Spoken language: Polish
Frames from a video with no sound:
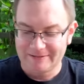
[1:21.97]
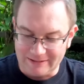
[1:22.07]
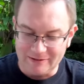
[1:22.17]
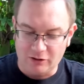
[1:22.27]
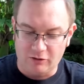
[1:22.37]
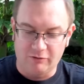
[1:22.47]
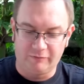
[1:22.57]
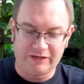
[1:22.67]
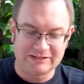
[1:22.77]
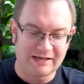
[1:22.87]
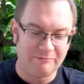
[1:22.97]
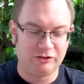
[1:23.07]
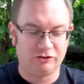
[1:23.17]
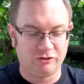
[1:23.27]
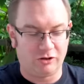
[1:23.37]
tylko
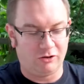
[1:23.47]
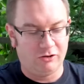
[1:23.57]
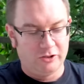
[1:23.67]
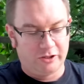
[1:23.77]
wracamy do